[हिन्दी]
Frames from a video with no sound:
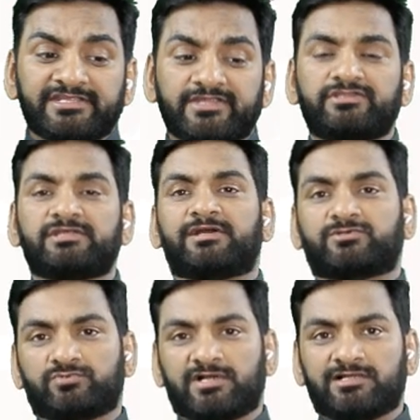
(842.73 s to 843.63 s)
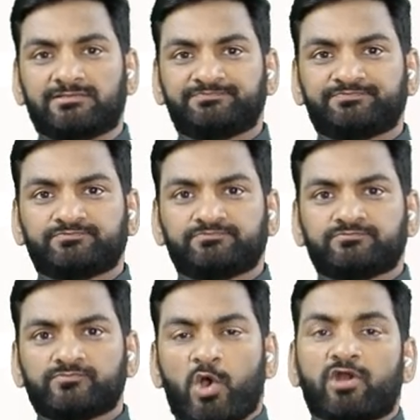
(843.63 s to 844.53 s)
एजेंसी बांटूंगा
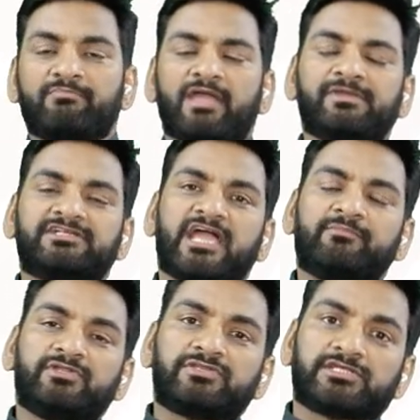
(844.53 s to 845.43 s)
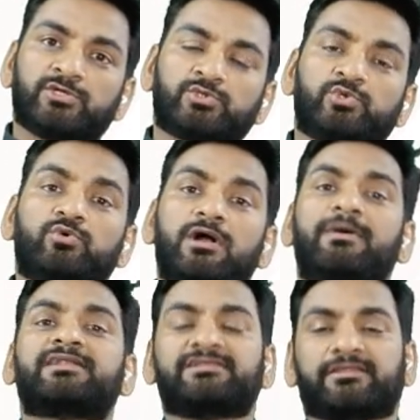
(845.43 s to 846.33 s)
और मैं भी टाइम मनी सिक्योरिटी लूंगा
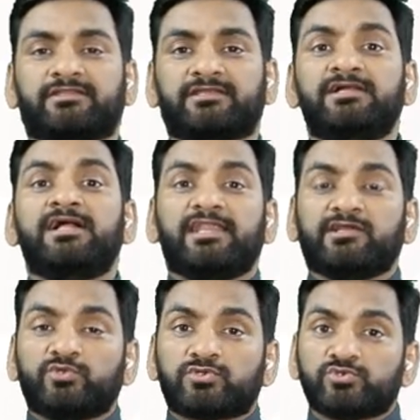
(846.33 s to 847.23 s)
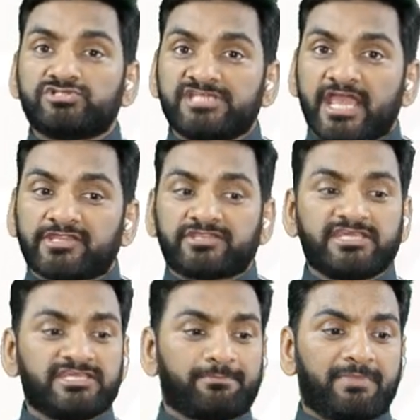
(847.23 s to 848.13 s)
बाटा जैसे लेकिन दोस्तों जैसे
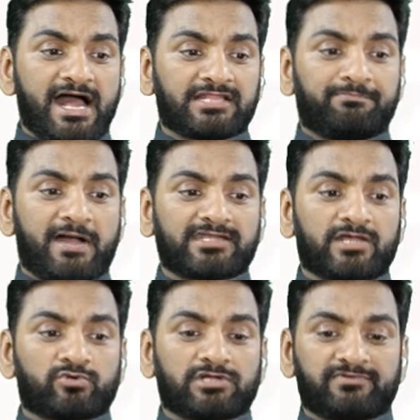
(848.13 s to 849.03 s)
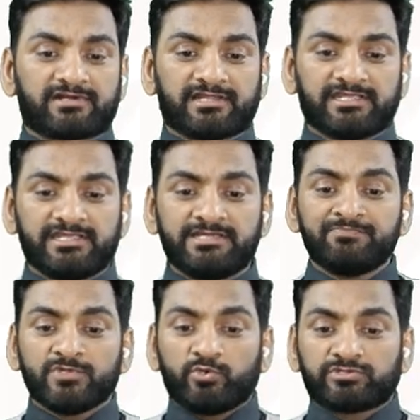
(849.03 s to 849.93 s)
ही ये बात बाटा को खबर लगी
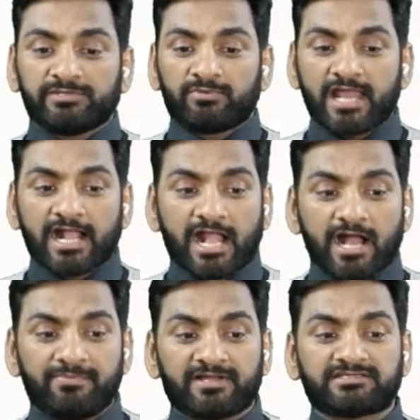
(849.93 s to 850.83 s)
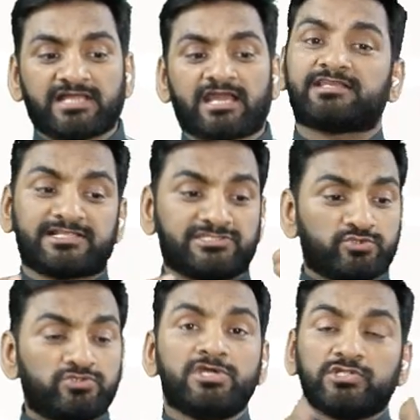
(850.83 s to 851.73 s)
उसने बोला खबरदार राजीव